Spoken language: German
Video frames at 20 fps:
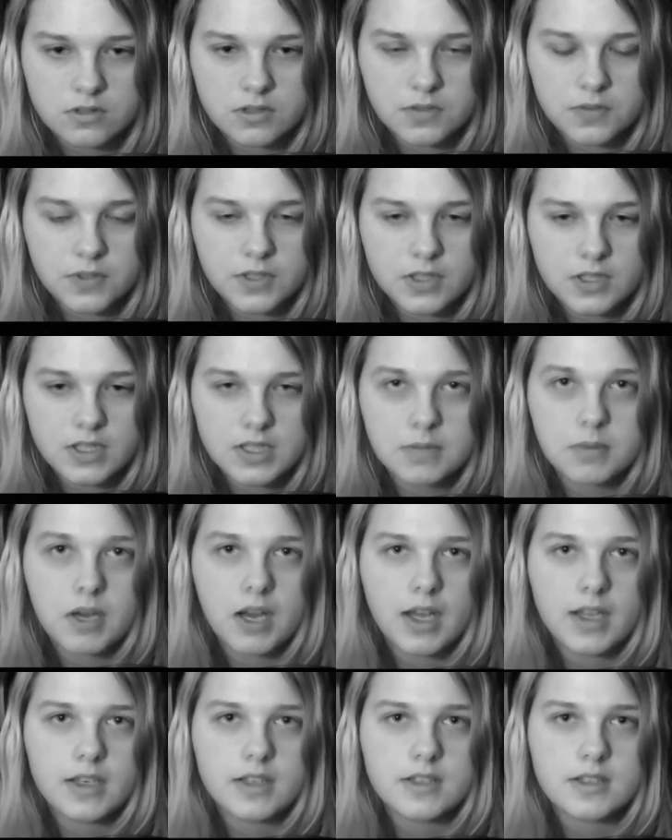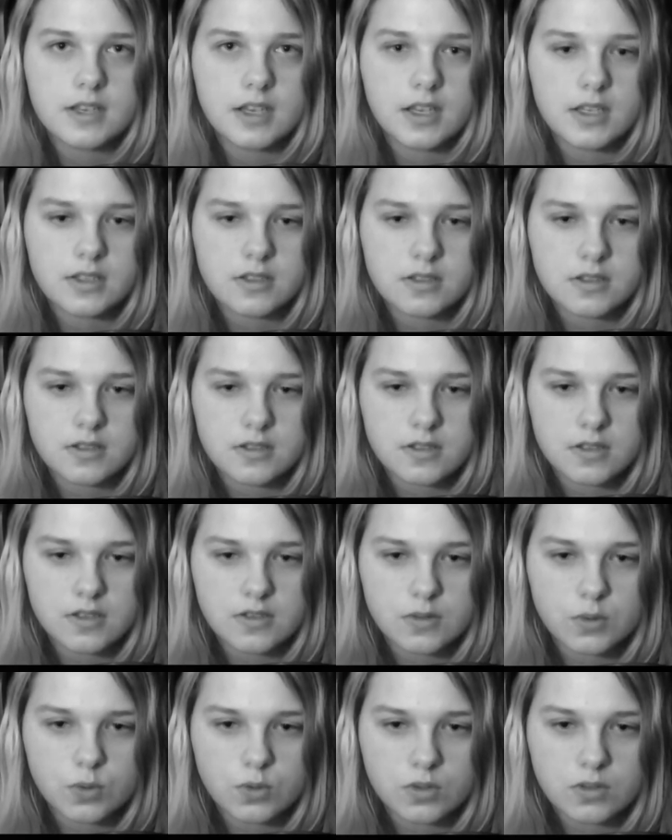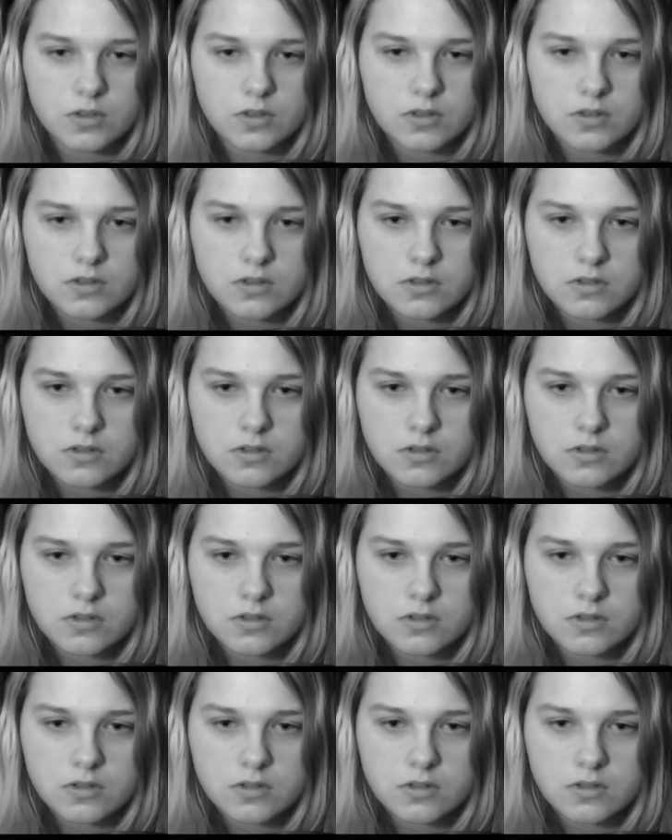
Ich finde nicht mal eine Seite, ich sag's euch.